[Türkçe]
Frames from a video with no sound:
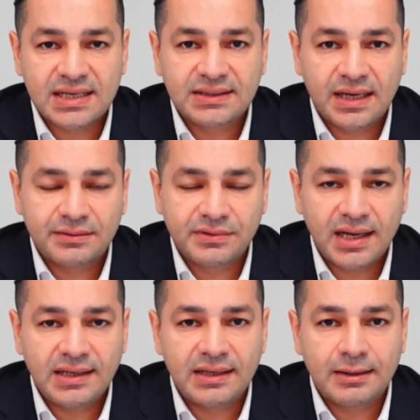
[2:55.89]
zaten
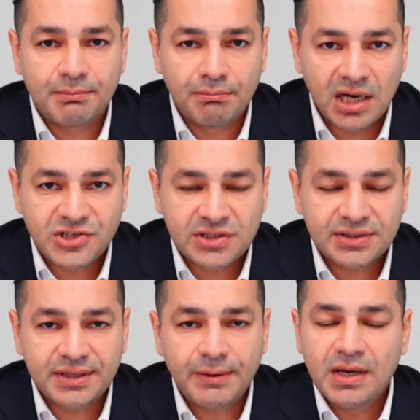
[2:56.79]
rally
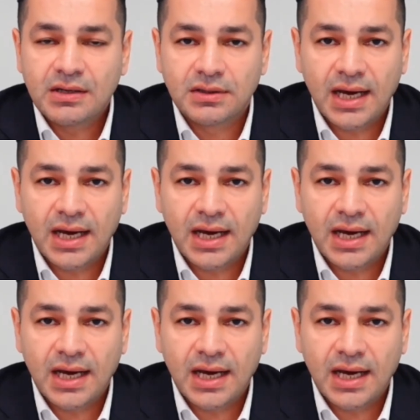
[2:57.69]
başladı.